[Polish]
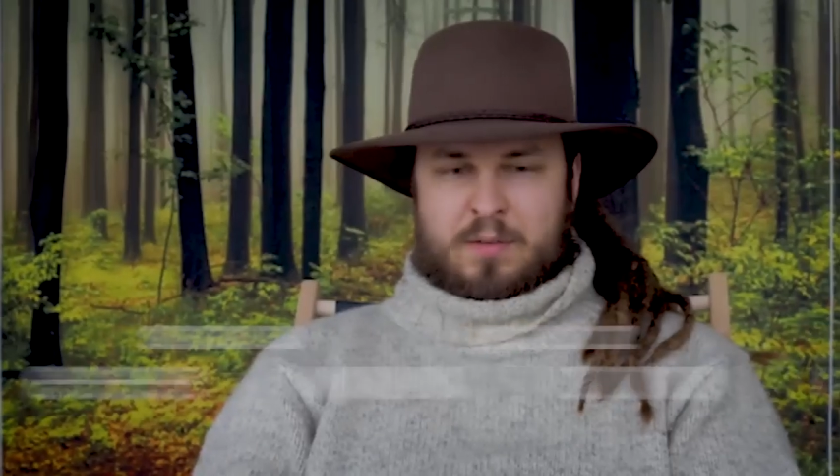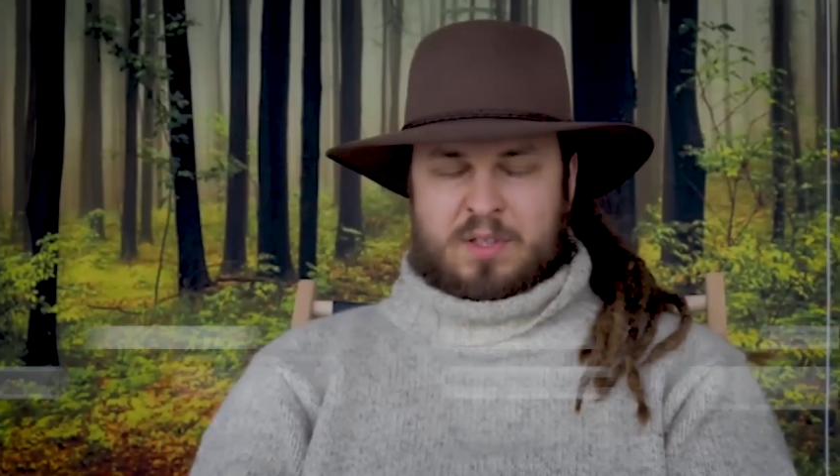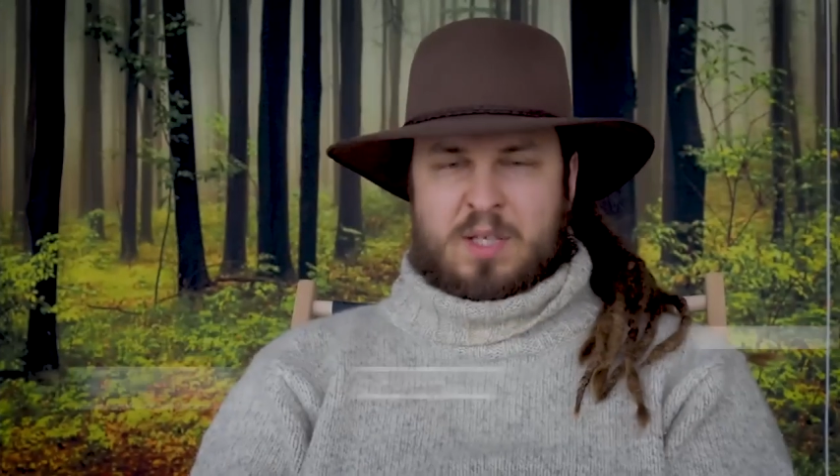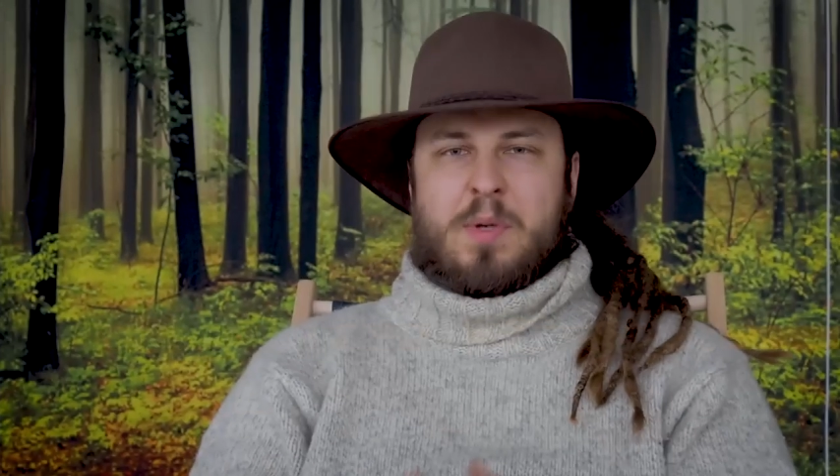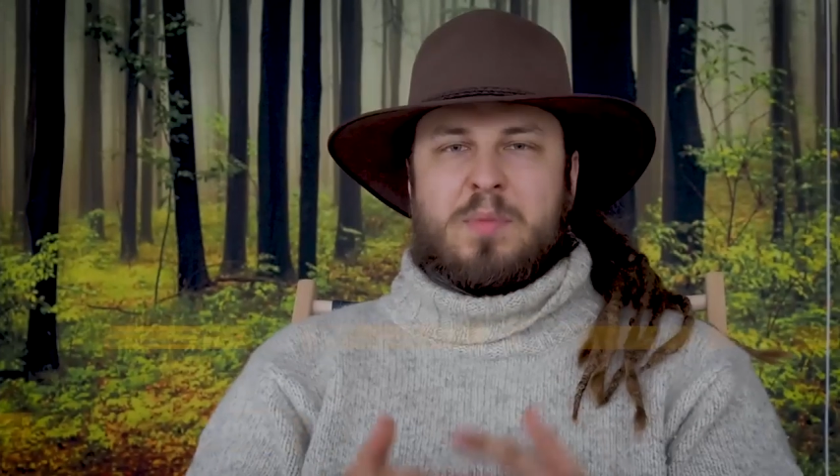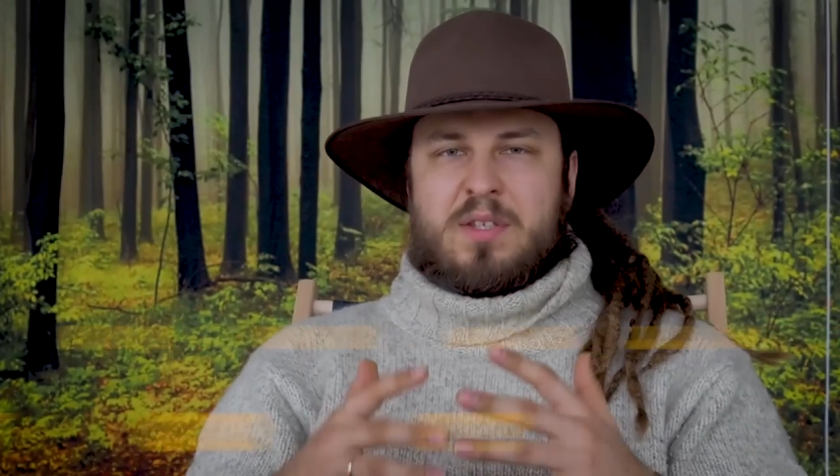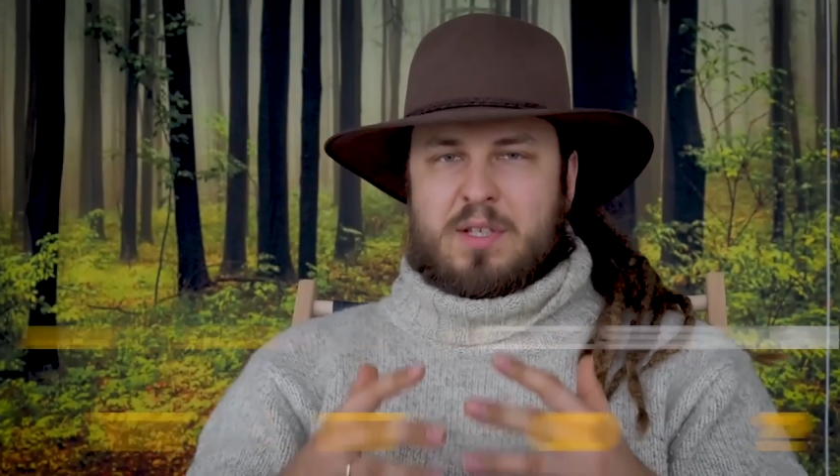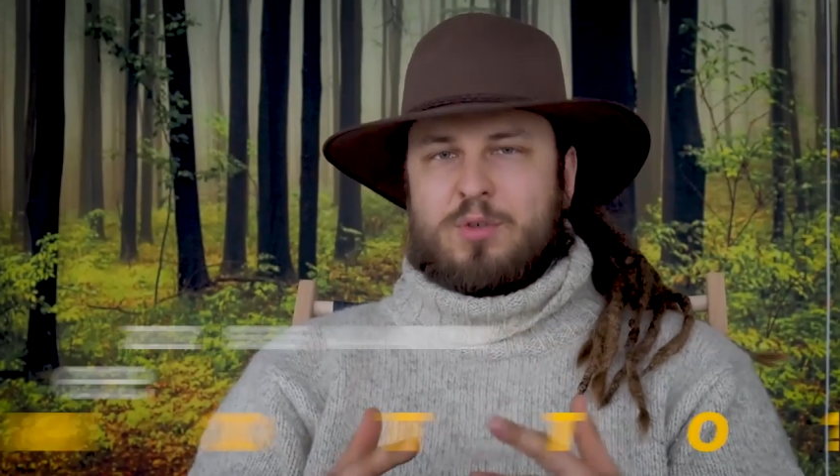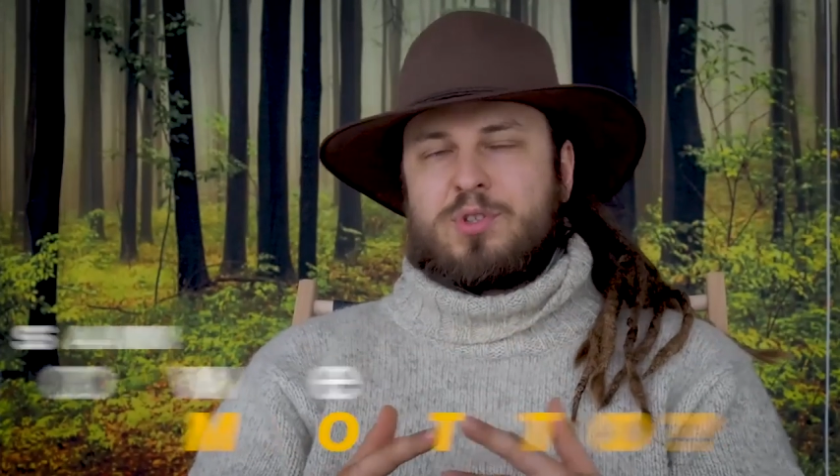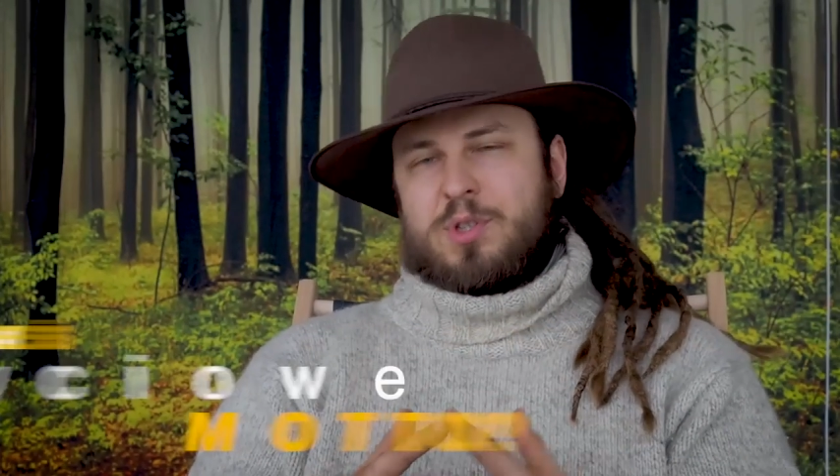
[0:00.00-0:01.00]
Nie mam
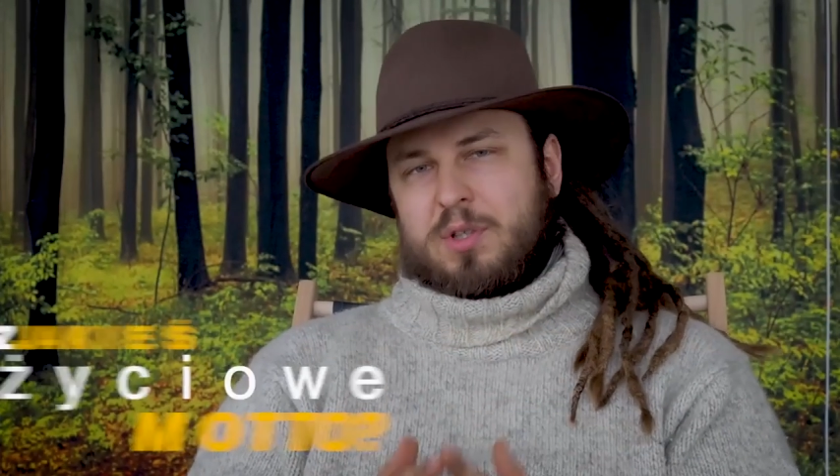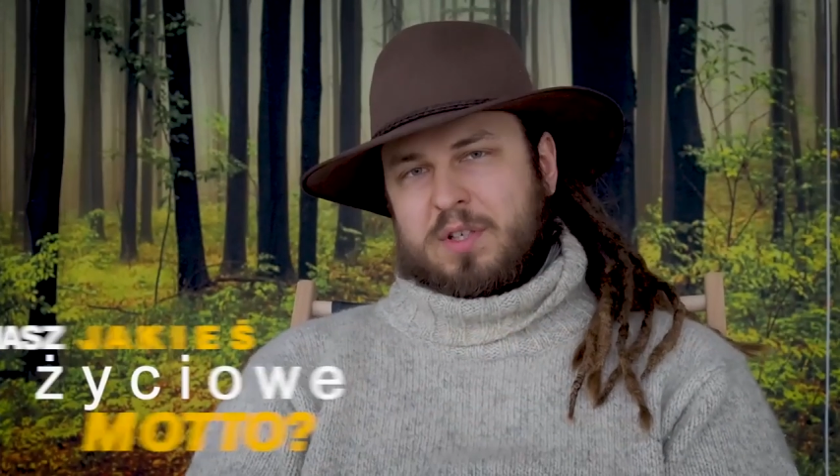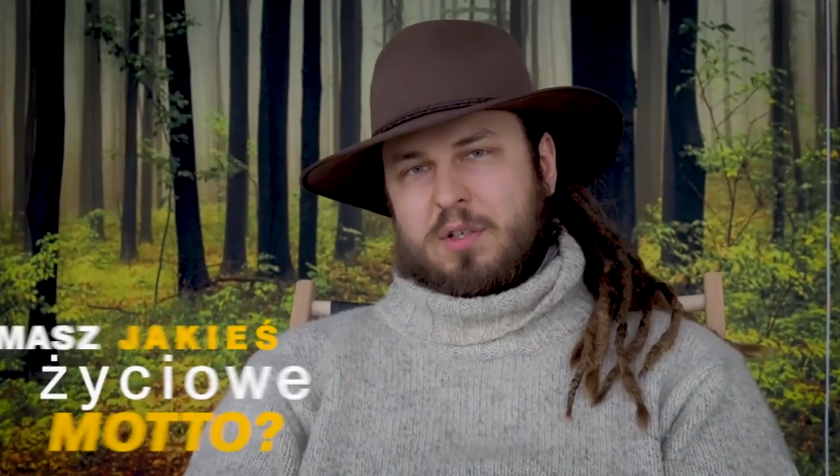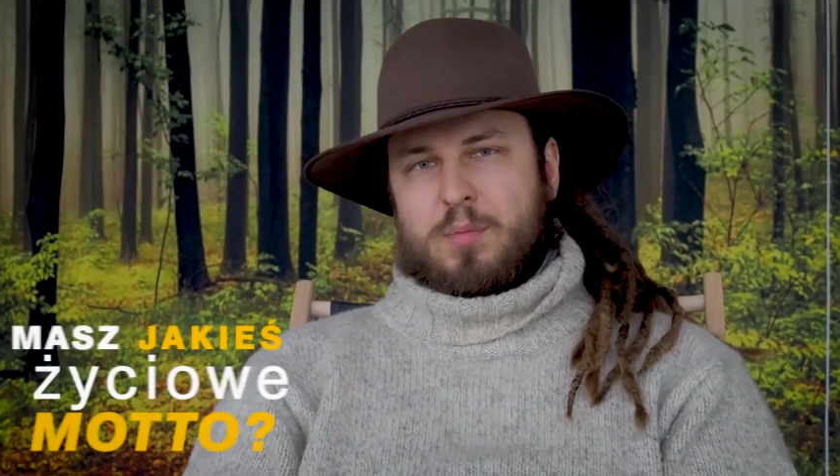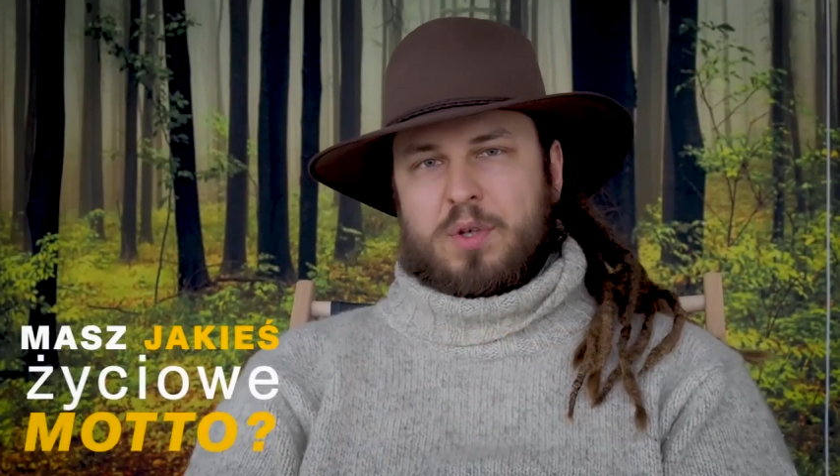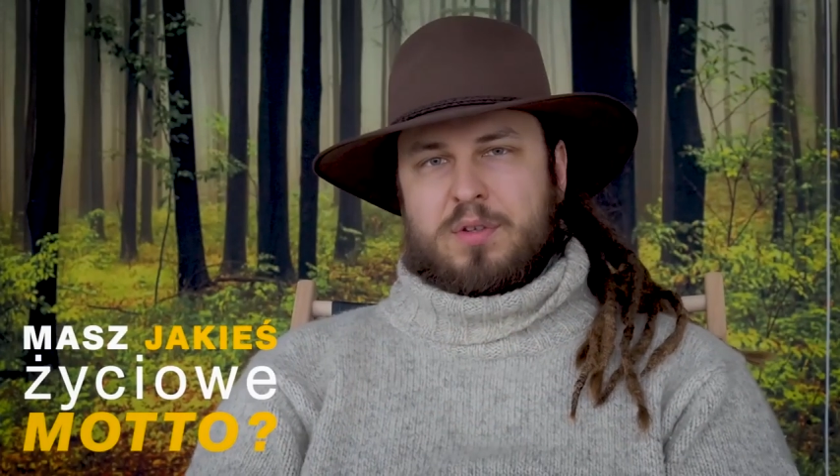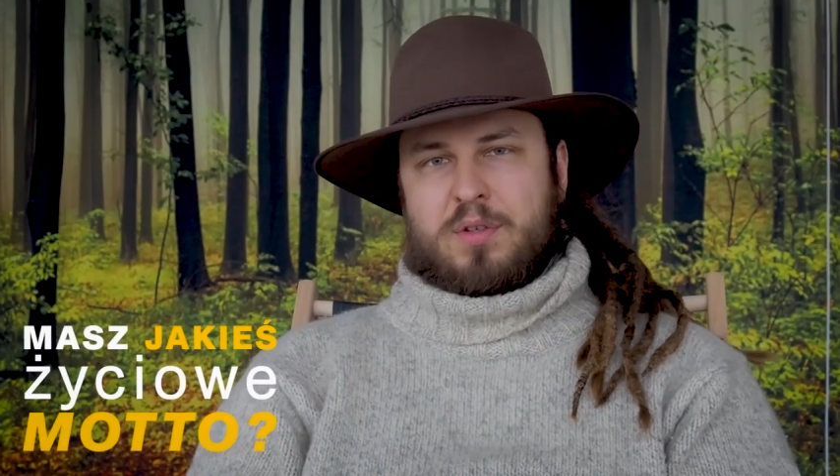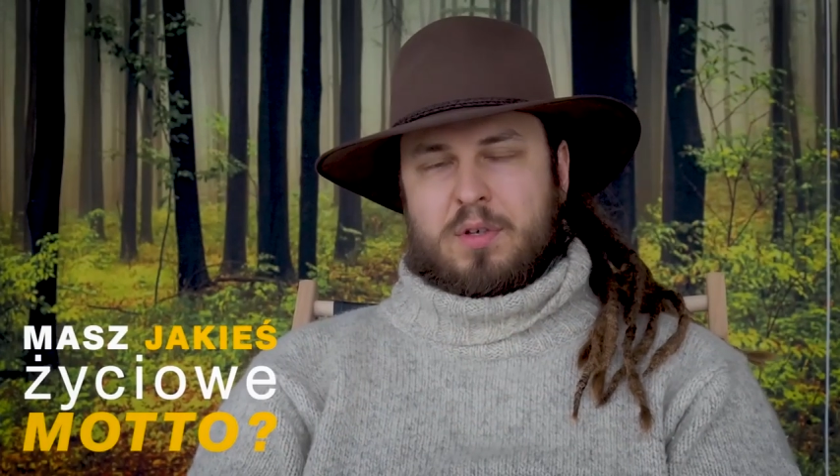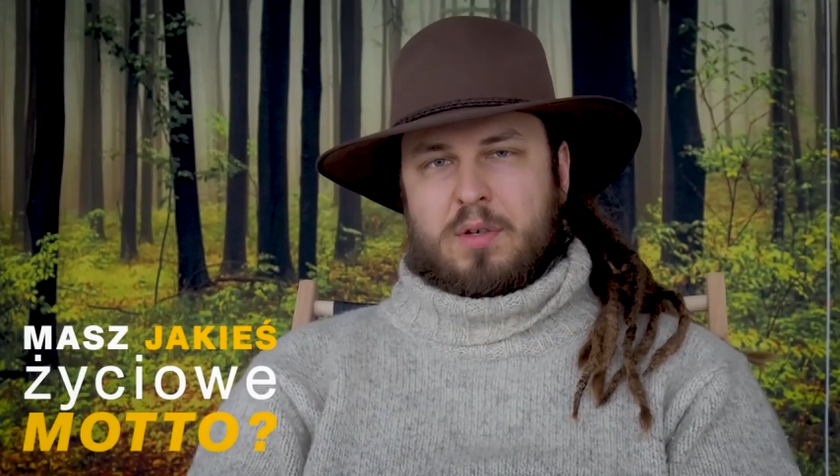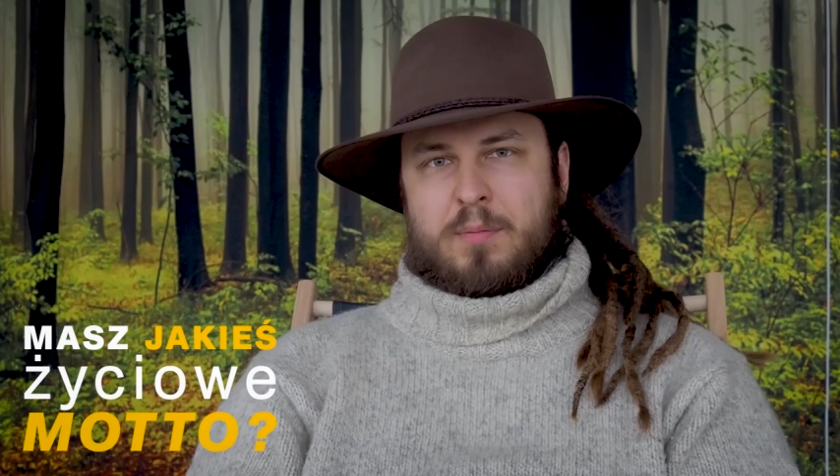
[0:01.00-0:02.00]
jednego życiowego
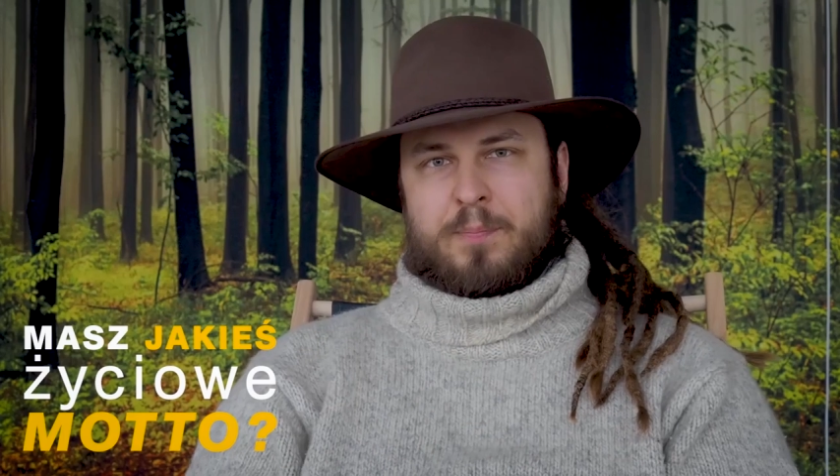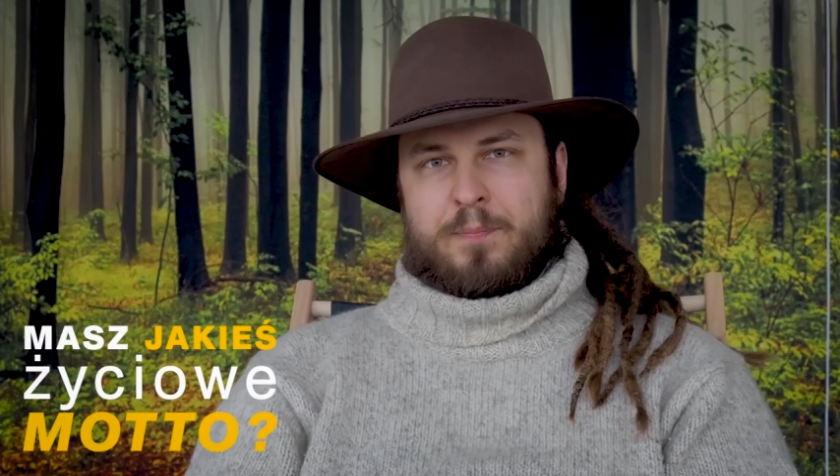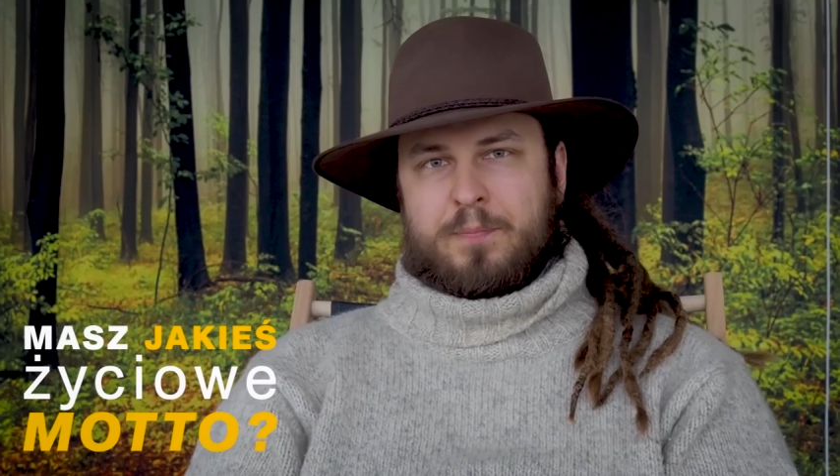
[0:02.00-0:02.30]
motto,